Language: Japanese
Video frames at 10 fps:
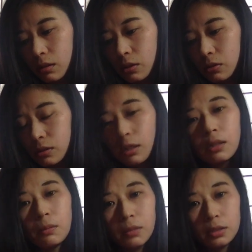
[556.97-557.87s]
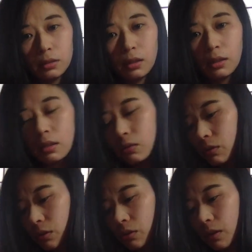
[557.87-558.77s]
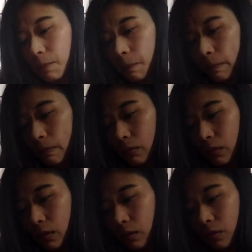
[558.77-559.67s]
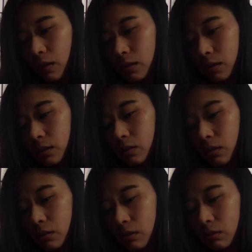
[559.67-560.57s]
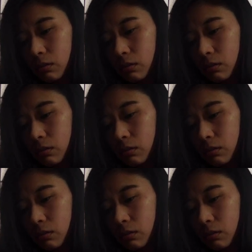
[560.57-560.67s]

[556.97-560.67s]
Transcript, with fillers: 気を使われますね健康にはっていう感じですかね